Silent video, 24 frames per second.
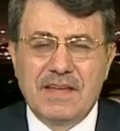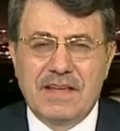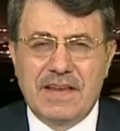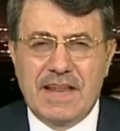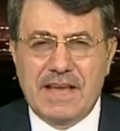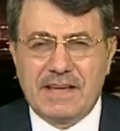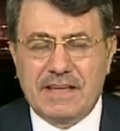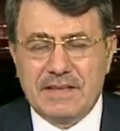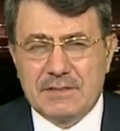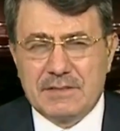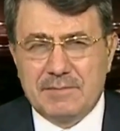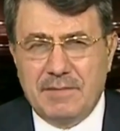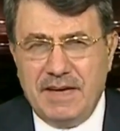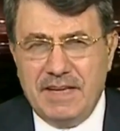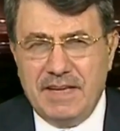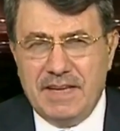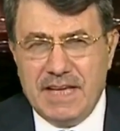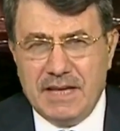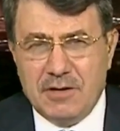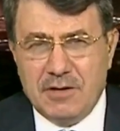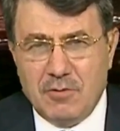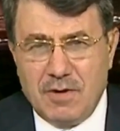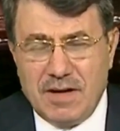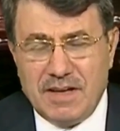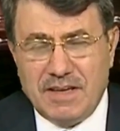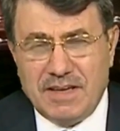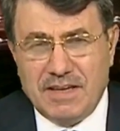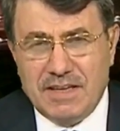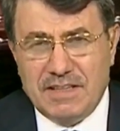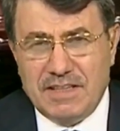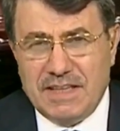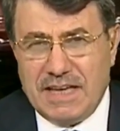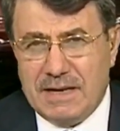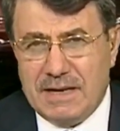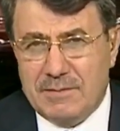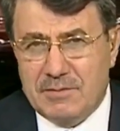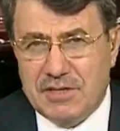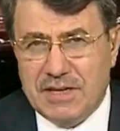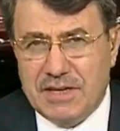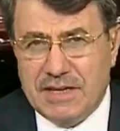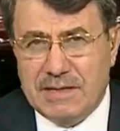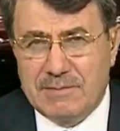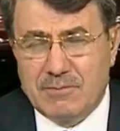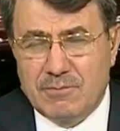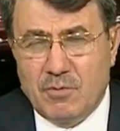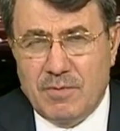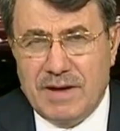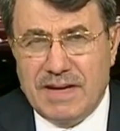لكن اسمحي لي أن أؤكد يعني
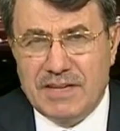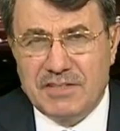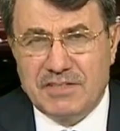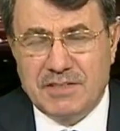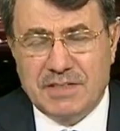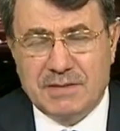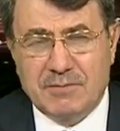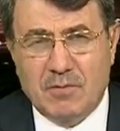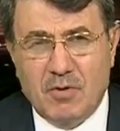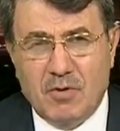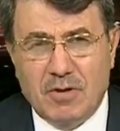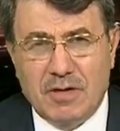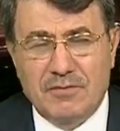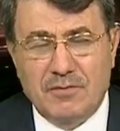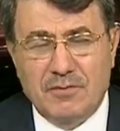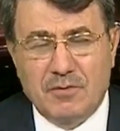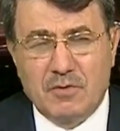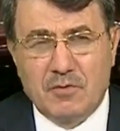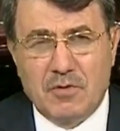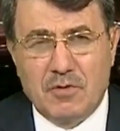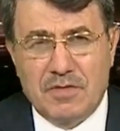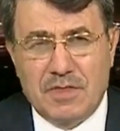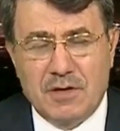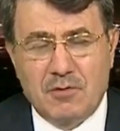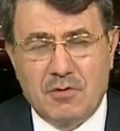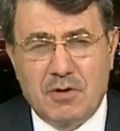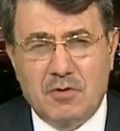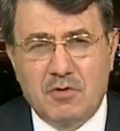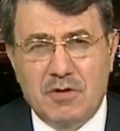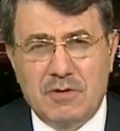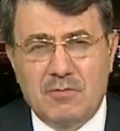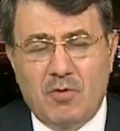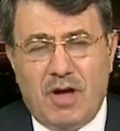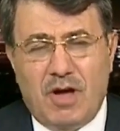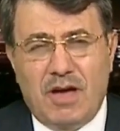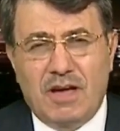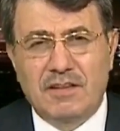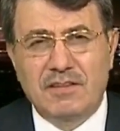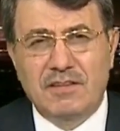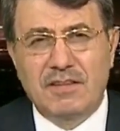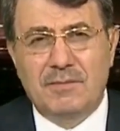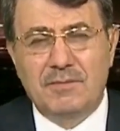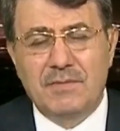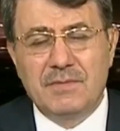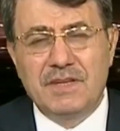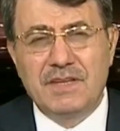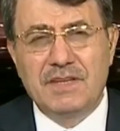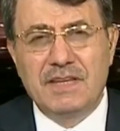بشكل مباشر موقف قوى الثورة
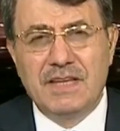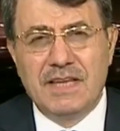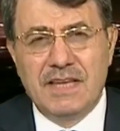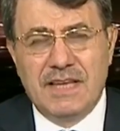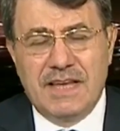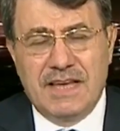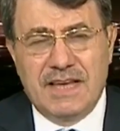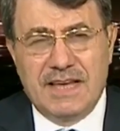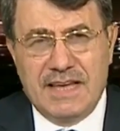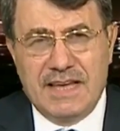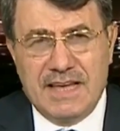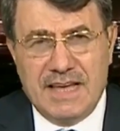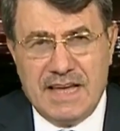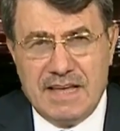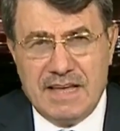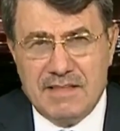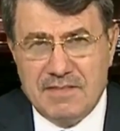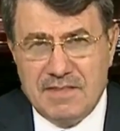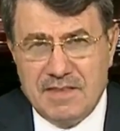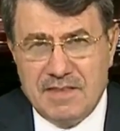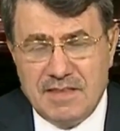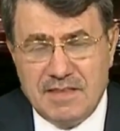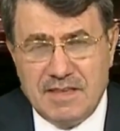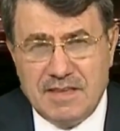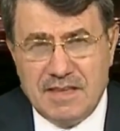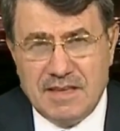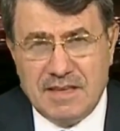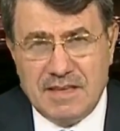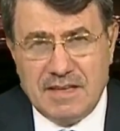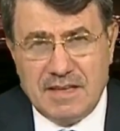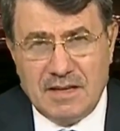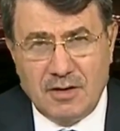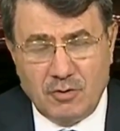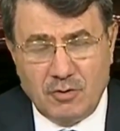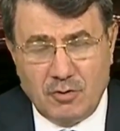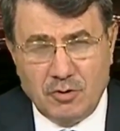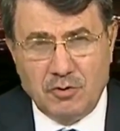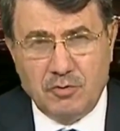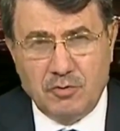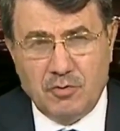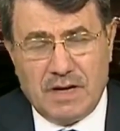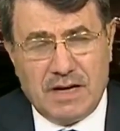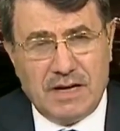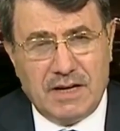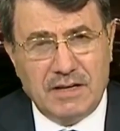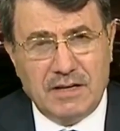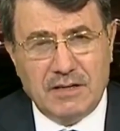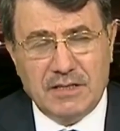والمعارضة من هذه
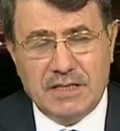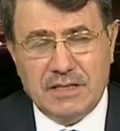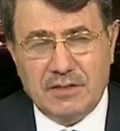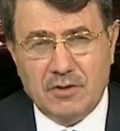الخطوة